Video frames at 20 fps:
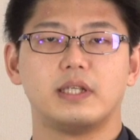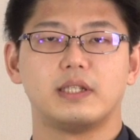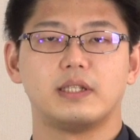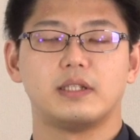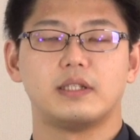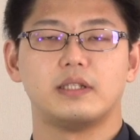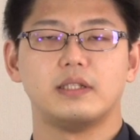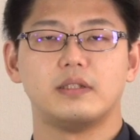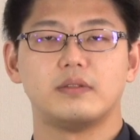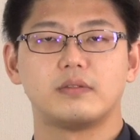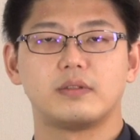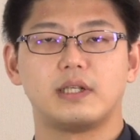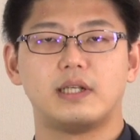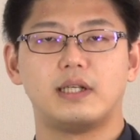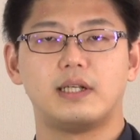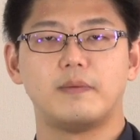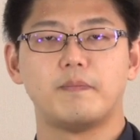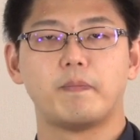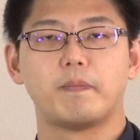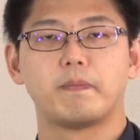あったりと
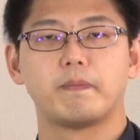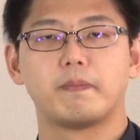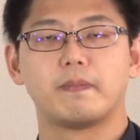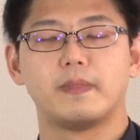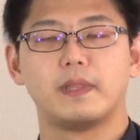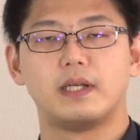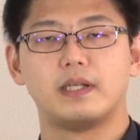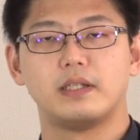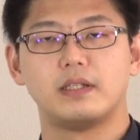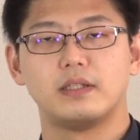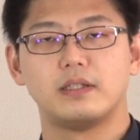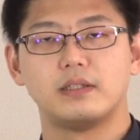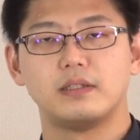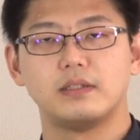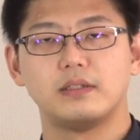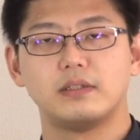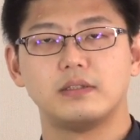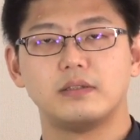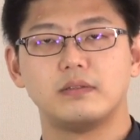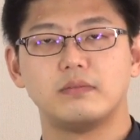か、
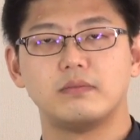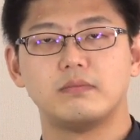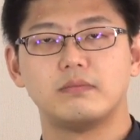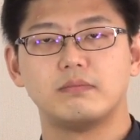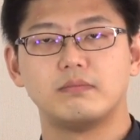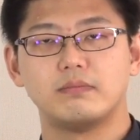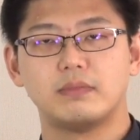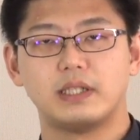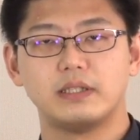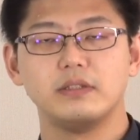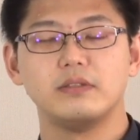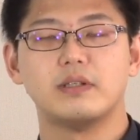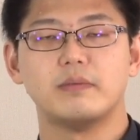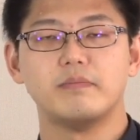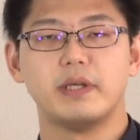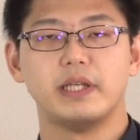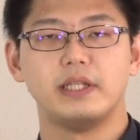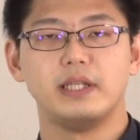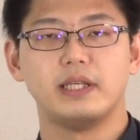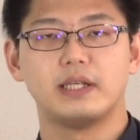あるいは
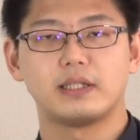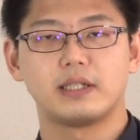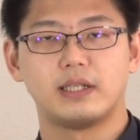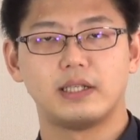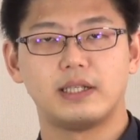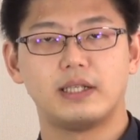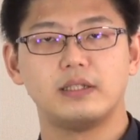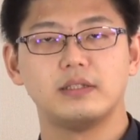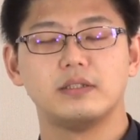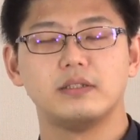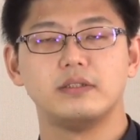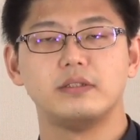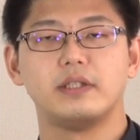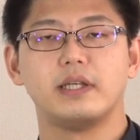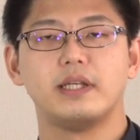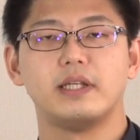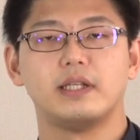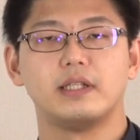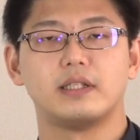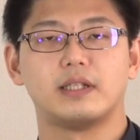メディアから受
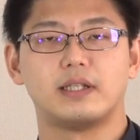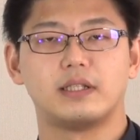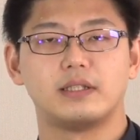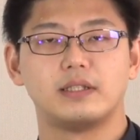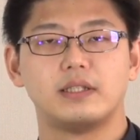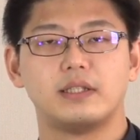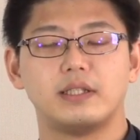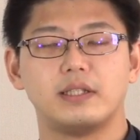け入れた